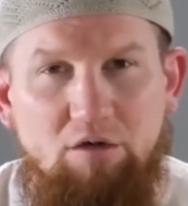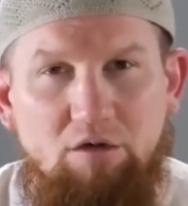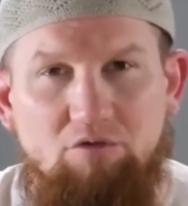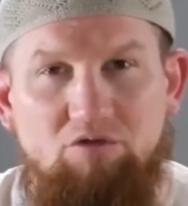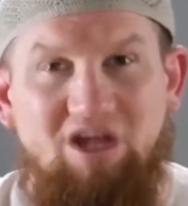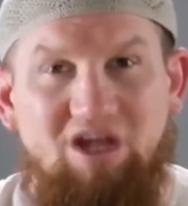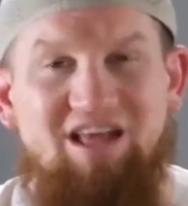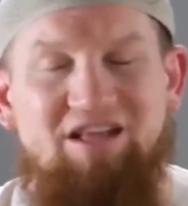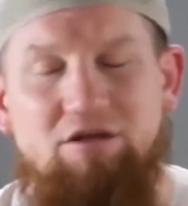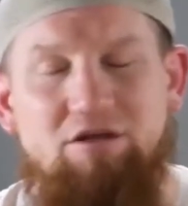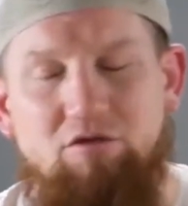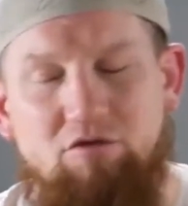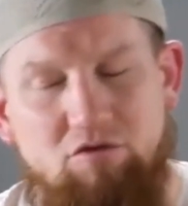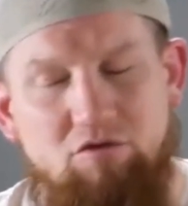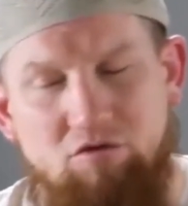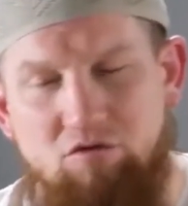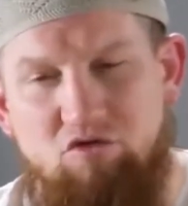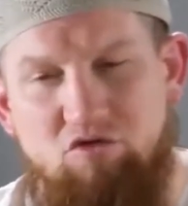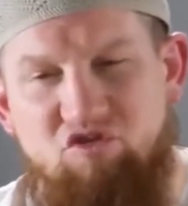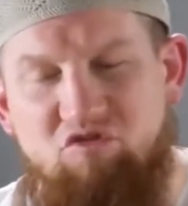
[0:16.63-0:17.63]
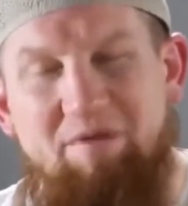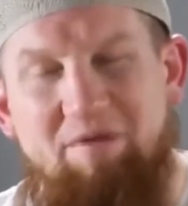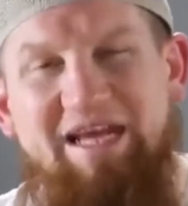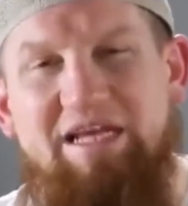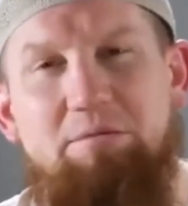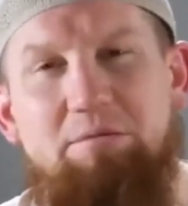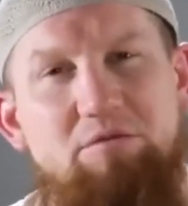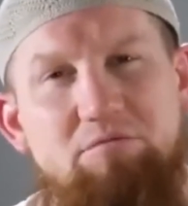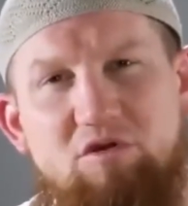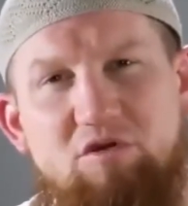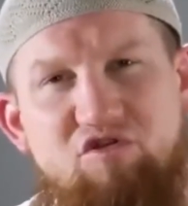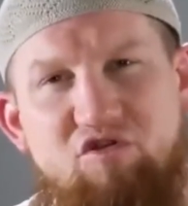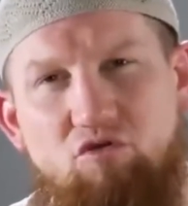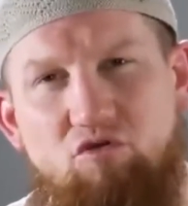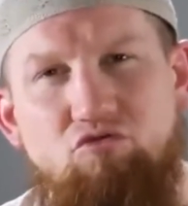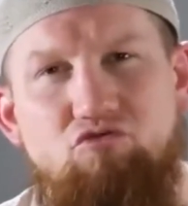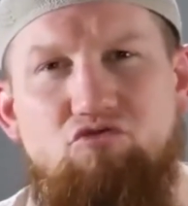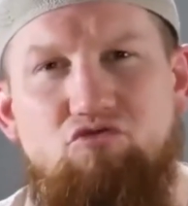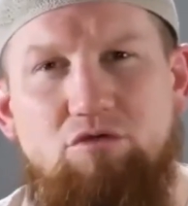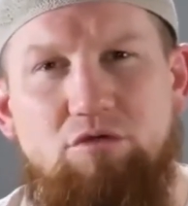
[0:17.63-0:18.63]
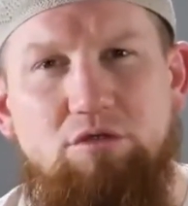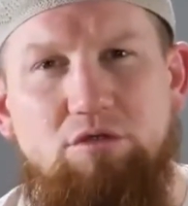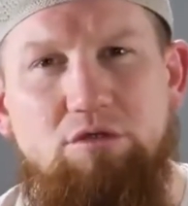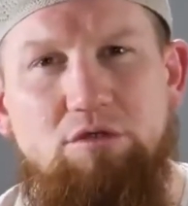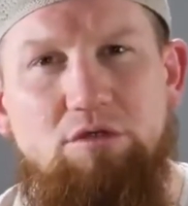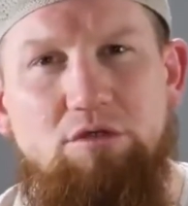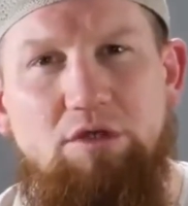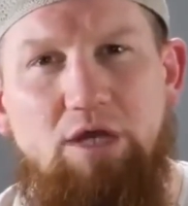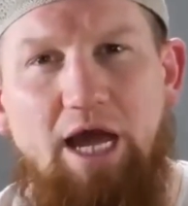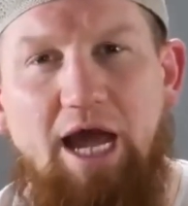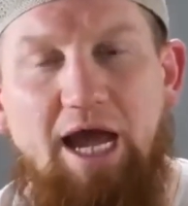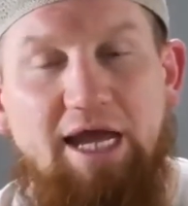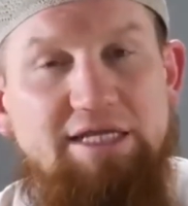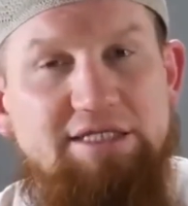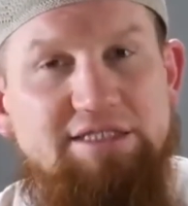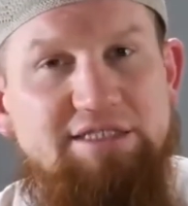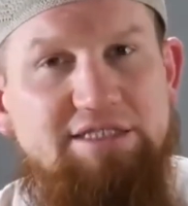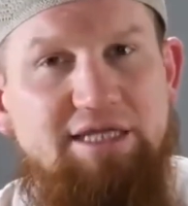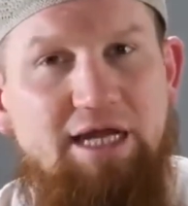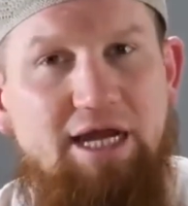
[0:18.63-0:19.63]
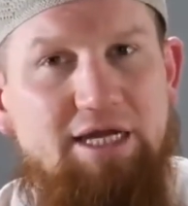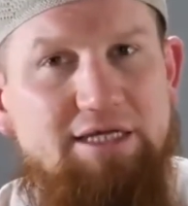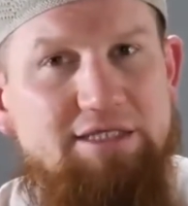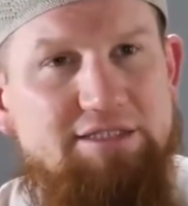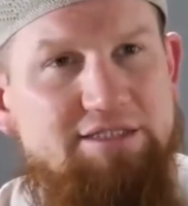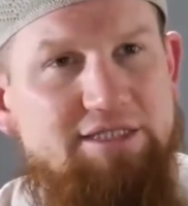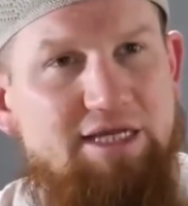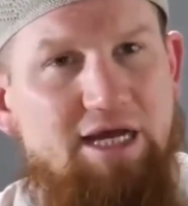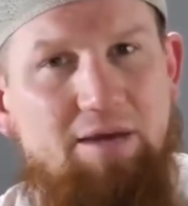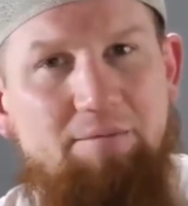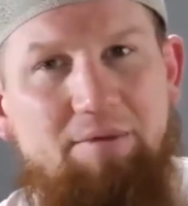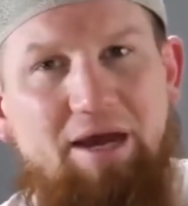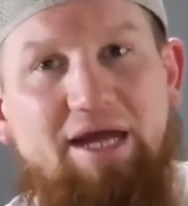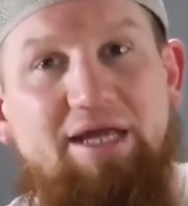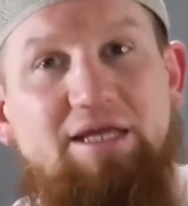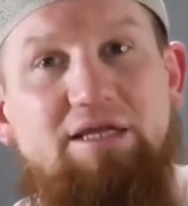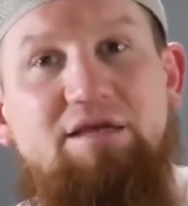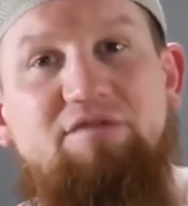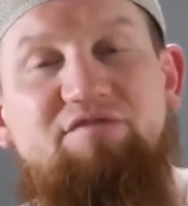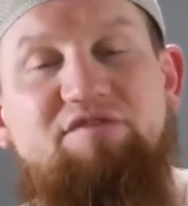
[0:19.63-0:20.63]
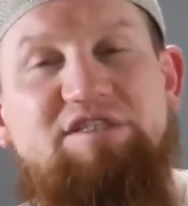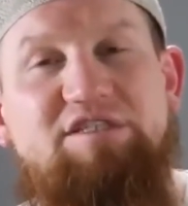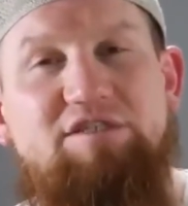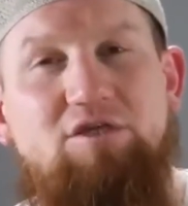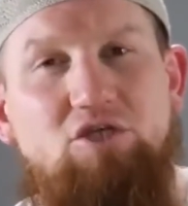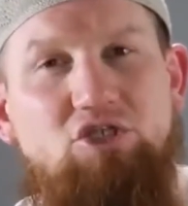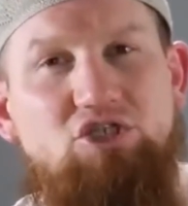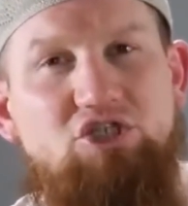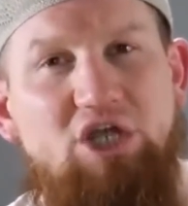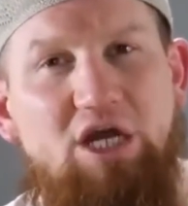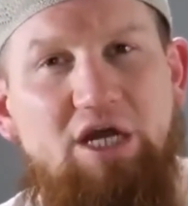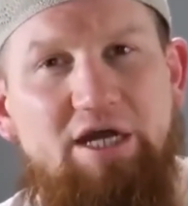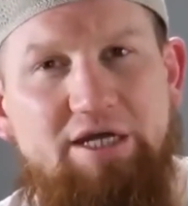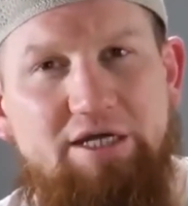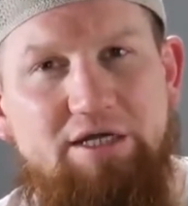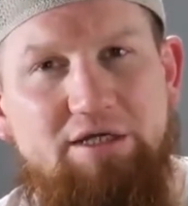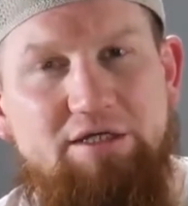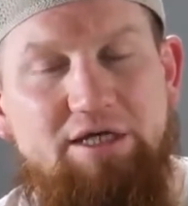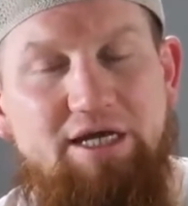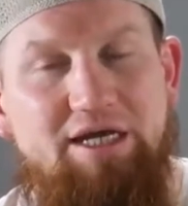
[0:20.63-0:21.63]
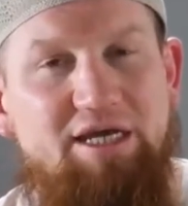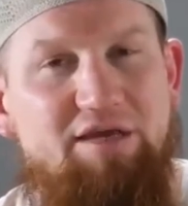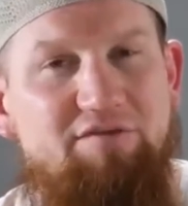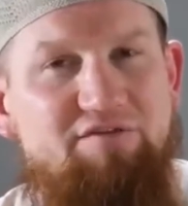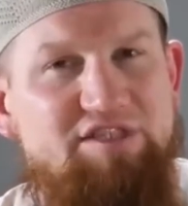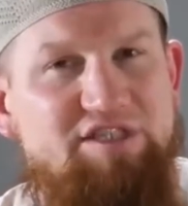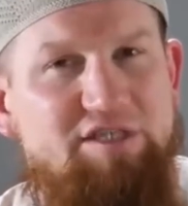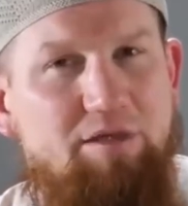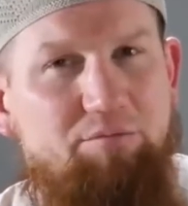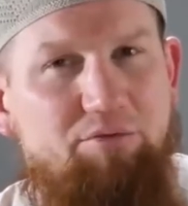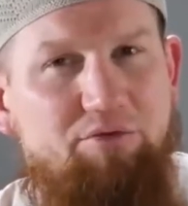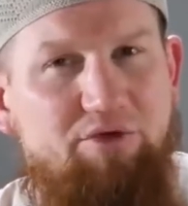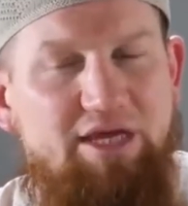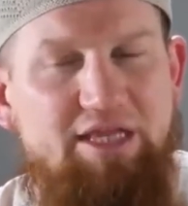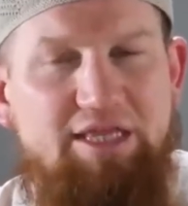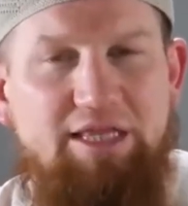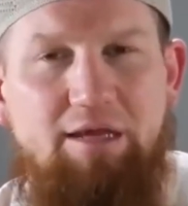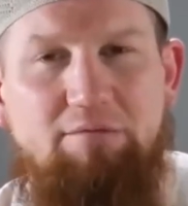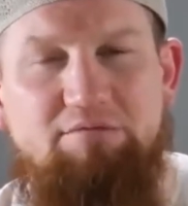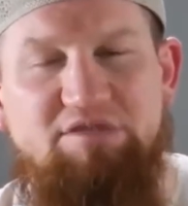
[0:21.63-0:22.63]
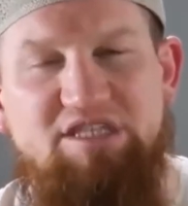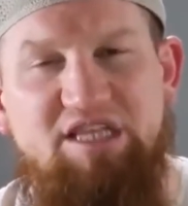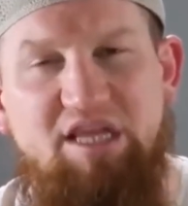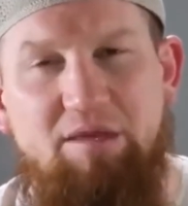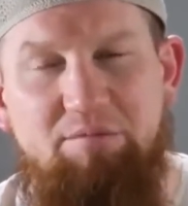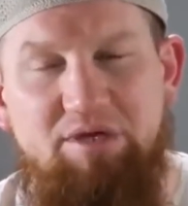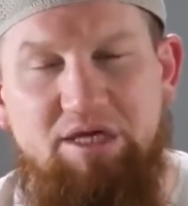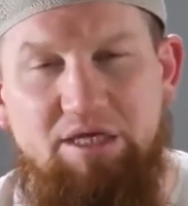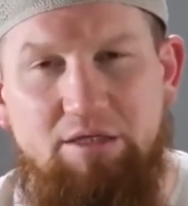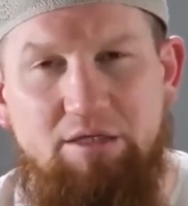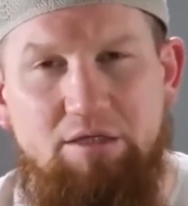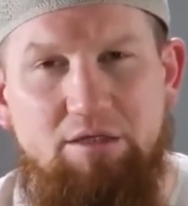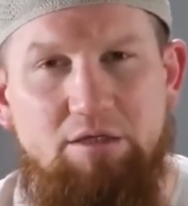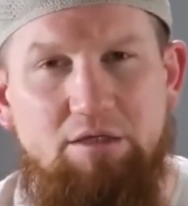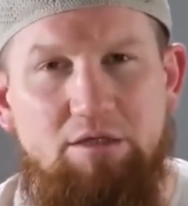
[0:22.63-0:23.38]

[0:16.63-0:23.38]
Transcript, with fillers: Und Al Uthman ibn Mad'un, eines Tages kam ein gewisser Sha'ir, ein gewisser Poet namens Labid,